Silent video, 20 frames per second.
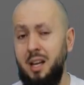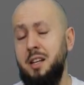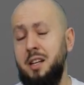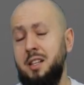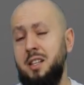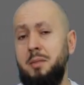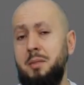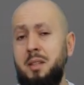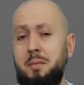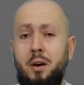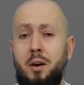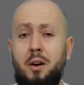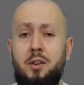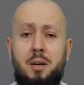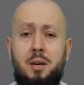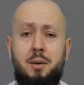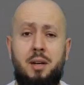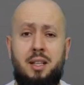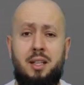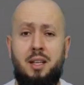żeby
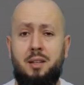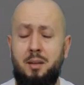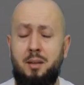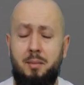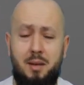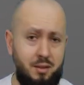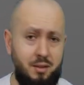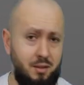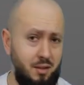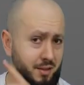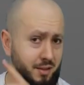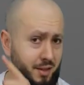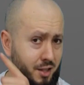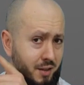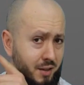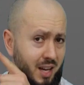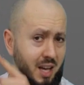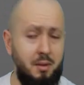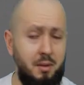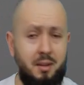spojrzał Rejtan, zobacz co jest za
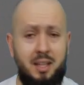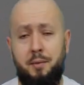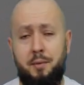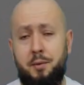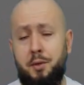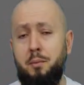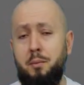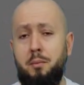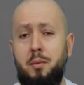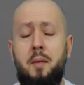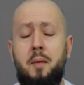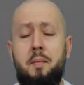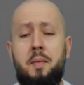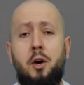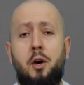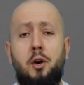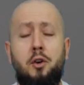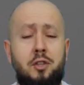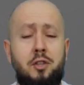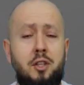drzwiami, tam są
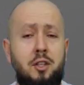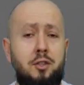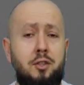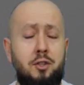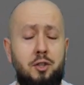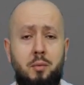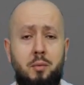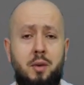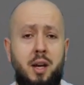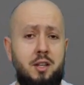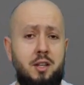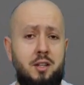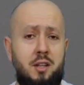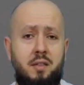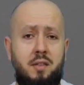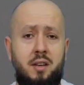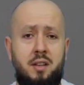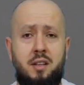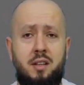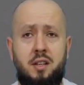rosyjscy żołnierze,
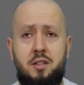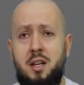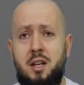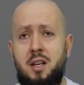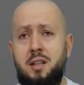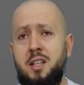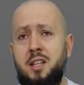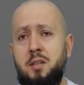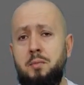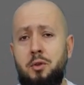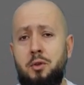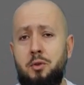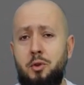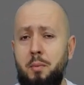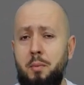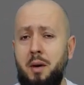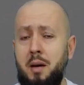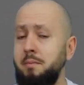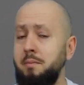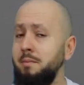więc jeżeli chcesz być
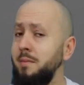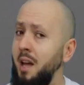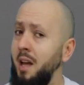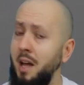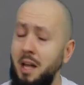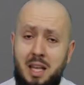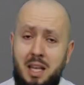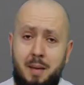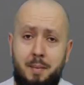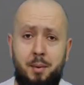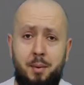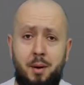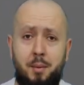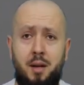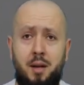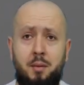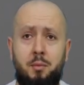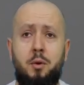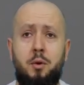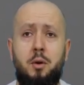trupem, nie ma
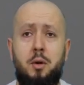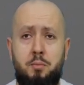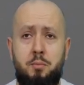problemu.